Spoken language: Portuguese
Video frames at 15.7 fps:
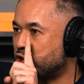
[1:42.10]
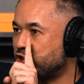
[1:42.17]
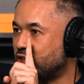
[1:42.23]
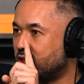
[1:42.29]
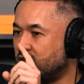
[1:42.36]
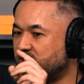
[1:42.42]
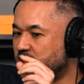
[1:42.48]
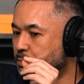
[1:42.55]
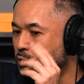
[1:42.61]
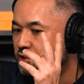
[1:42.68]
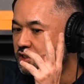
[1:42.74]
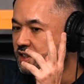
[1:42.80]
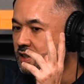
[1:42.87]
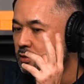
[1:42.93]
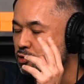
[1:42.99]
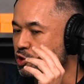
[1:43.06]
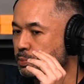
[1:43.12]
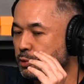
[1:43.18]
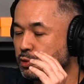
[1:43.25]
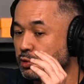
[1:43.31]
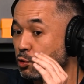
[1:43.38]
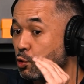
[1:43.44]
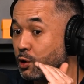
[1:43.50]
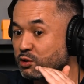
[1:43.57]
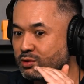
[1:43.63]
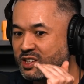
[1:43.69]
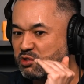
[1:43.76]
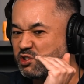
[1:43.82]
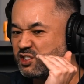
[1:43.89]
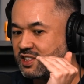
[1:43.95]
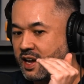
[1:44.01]
já teve exposição, tipo, quando
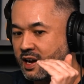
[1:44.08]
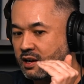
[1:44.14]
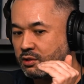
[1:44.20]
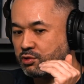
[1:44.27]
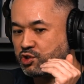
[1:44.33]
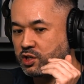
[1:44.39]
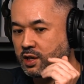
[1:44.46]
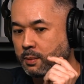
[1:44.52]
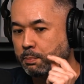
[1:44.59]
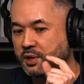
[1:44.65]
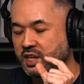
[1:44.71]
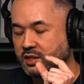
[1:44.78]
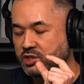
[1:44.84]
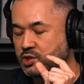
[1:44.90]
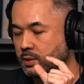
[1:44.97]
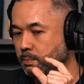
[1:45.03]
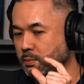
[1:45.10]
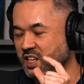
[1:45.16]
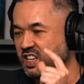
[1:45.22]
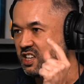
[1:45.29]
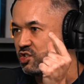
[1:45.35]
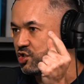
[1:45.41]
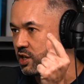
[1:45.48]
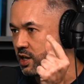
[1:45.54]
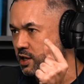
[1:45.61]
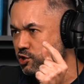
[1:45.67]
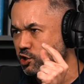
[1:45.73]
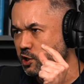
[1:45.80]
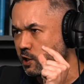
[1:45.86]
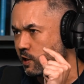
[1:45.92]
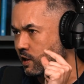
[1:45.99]
deu certo de, de mídia,
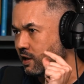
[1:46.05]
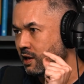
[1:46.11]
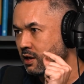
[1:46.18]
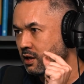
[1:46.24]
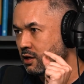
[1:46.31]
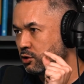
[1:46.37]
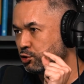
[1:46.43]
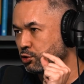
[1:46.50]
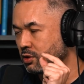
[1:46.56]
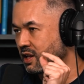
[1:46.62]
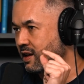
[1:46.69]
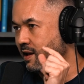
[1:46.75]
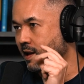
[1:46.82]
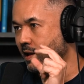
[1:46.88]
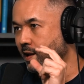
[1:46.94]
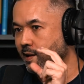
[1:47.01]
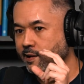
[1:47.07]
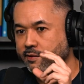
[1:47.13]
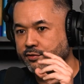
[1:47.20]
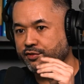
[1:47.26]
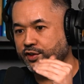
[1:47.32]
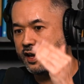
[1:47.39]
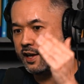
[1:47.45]
de. É, Cara, Veja. as